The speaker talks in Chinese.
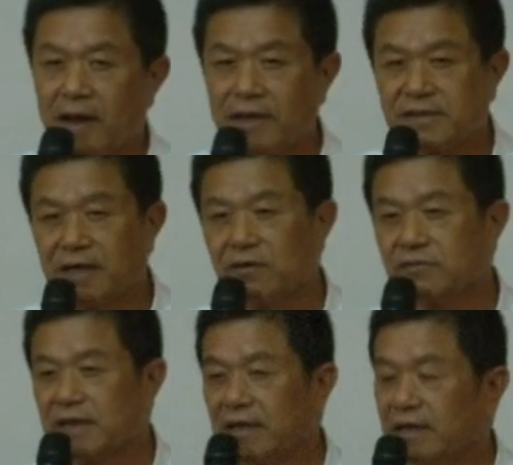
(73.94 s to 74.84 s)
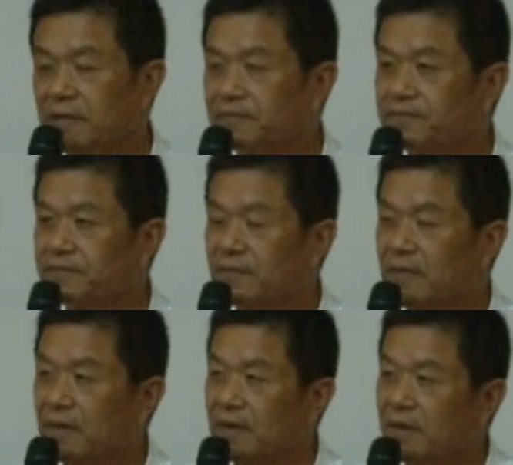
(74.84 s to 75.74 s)
啊，像那乌才林，
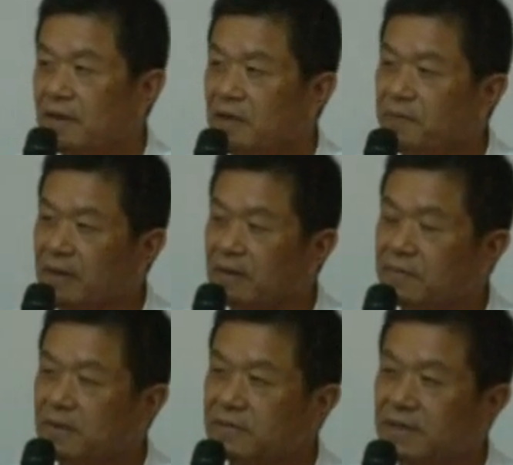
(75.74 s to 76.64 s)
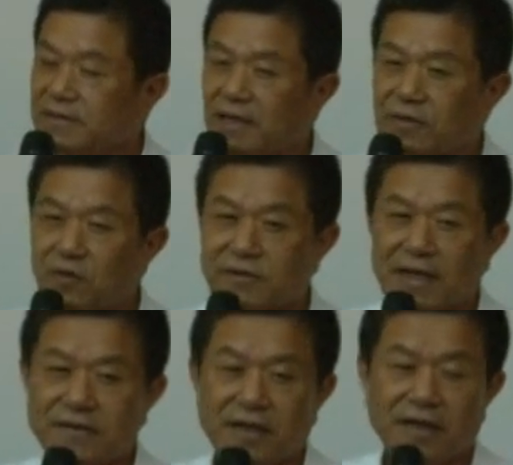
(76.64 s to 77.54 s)
伊平都无生产工
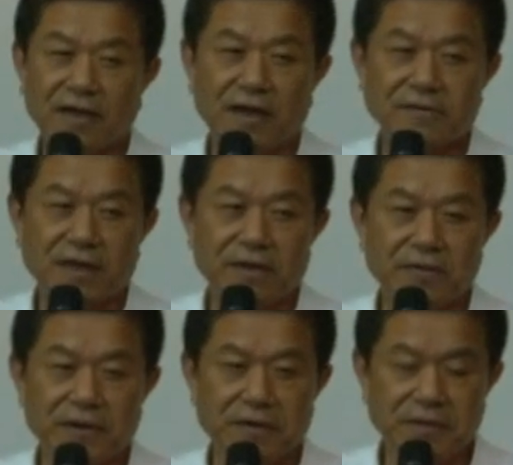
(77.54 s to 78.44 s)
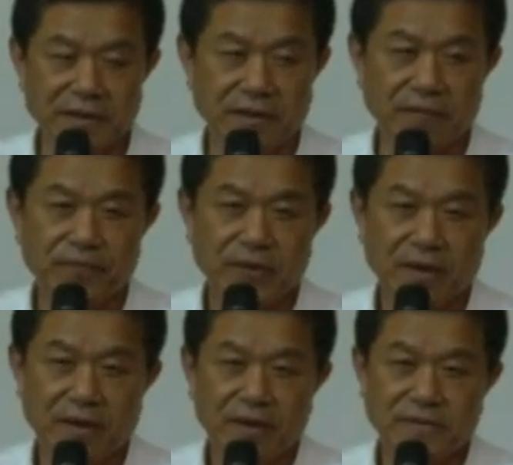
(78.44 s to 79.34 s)
厂，像那好，才会有你哦。
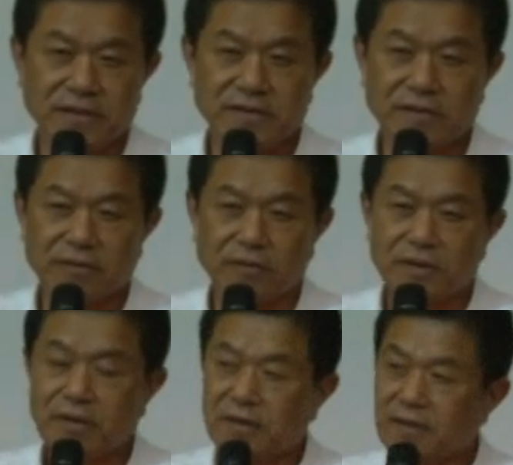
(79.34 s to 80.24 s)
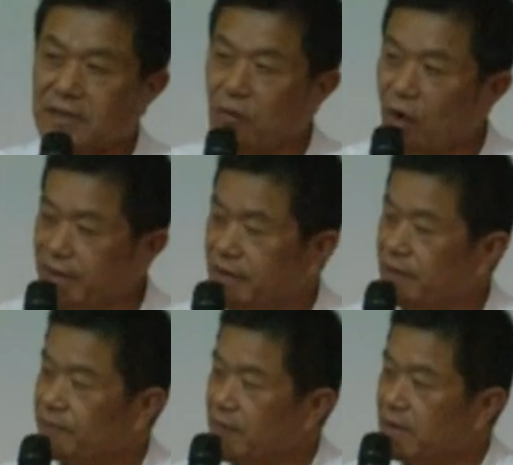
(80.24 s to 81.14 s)
这是我的合理怀疑，
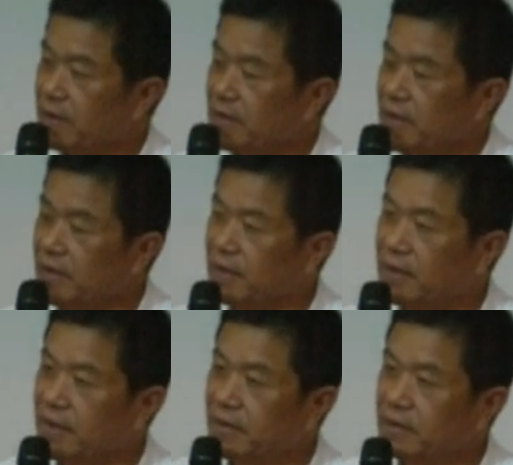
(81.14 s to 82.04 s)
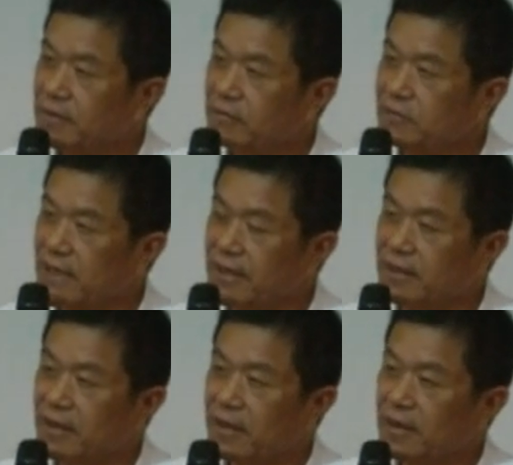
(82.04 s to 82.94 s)
因为因乌才
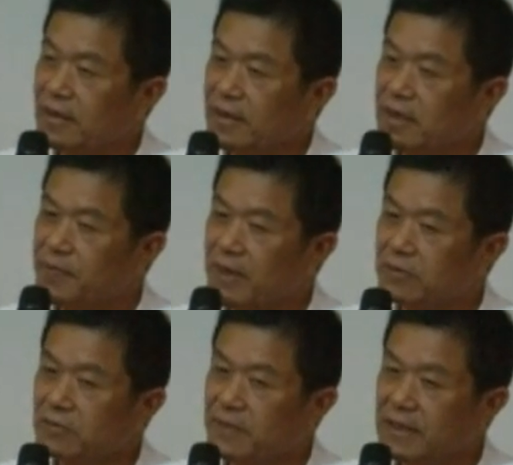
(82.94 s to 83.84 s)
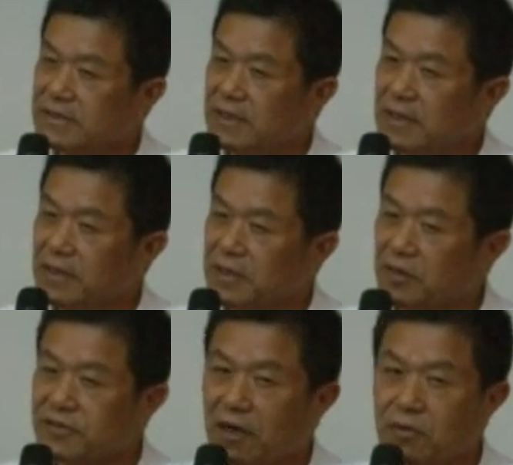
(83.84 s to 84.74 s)
林呢，因里边有买这个
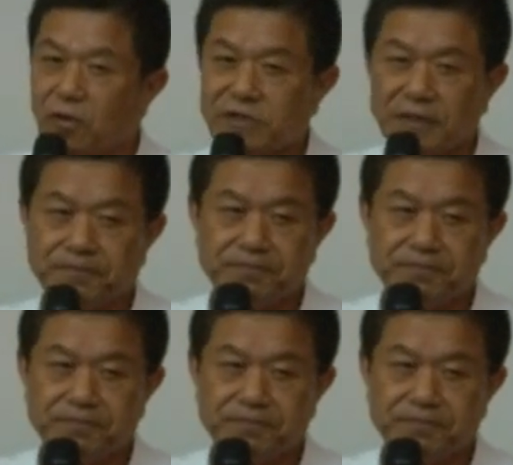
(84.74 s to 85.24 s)
油槽扩建，